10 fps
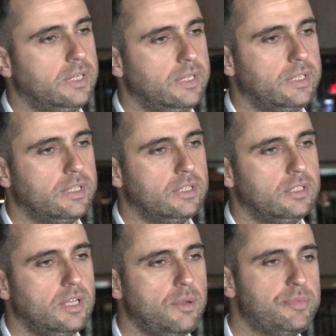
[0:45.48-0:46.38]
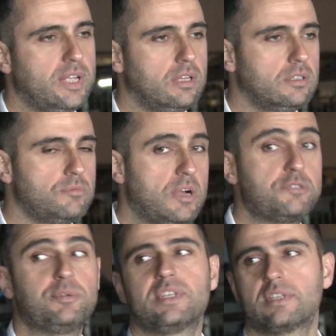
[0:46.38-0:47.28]
ee, hem de
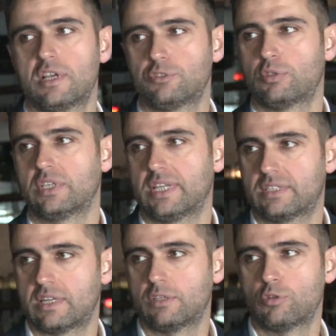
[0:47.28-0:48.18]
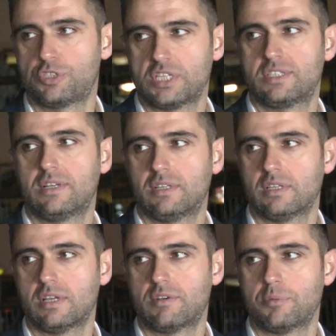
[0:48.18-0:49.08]
maç bittikten sonra tekrardan o
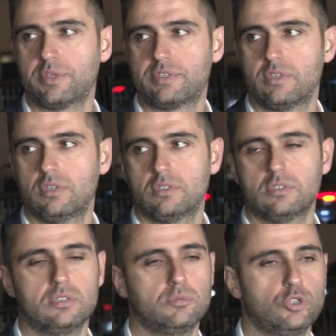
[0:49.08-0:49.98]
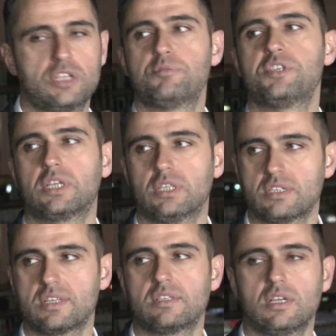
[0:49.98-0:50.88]
jestlerine devam etti. Ee, bu net bir
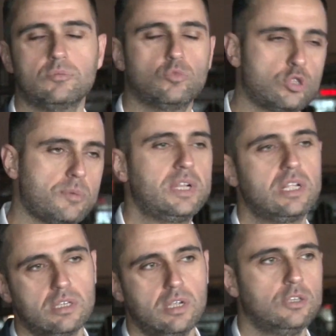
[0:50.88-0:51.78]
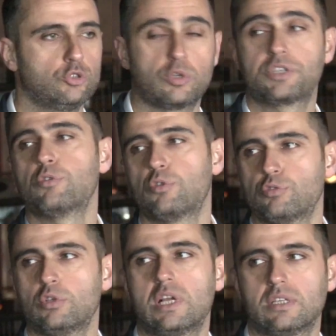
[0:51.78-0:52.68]
şekilde zaten muhtemelen sonraki
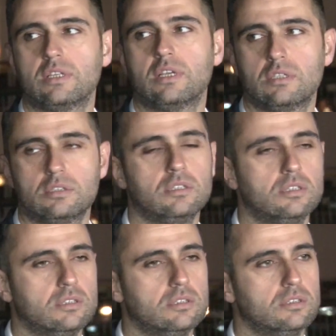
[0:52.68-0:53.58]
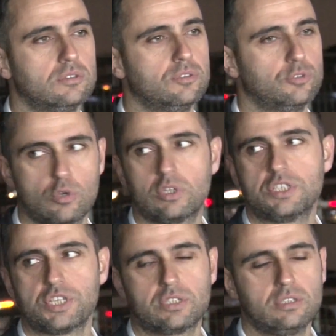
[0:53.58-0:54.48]
görüntülerde de e,
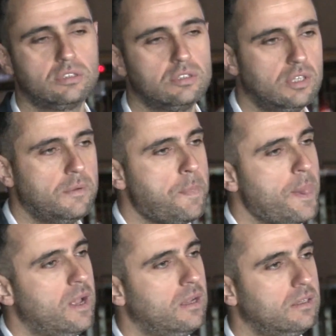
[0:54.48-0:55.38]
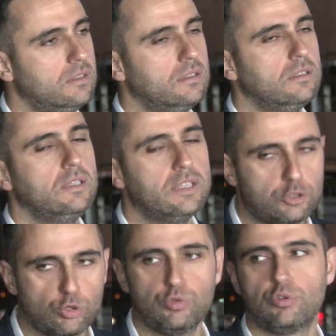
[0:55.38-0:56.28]
görülecektir. Ee, yine
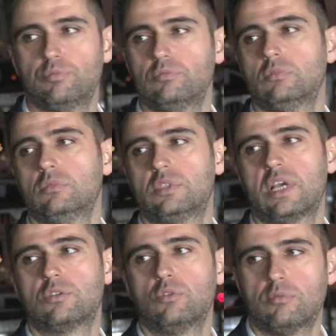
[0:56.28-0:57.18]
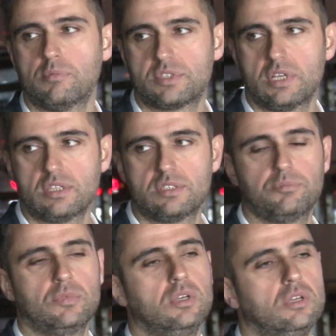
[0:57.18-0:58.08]
söylüyorum sakin olmamız lazım.
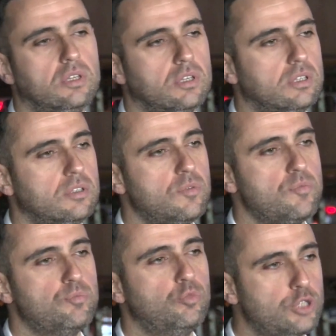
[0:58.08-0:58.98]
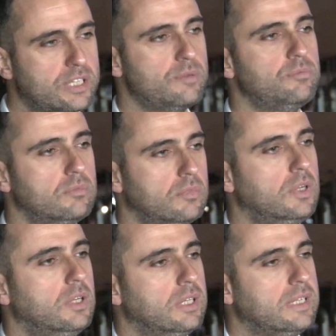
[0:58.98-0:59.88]
Bu takım
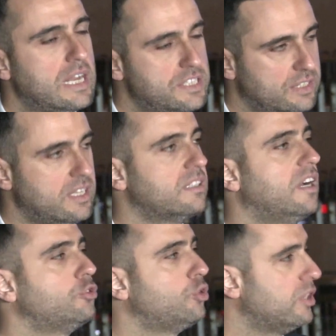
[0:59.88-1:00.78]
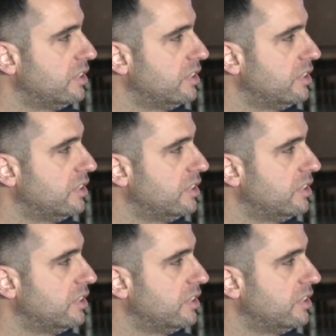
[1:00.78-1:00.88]
gerçekten kadro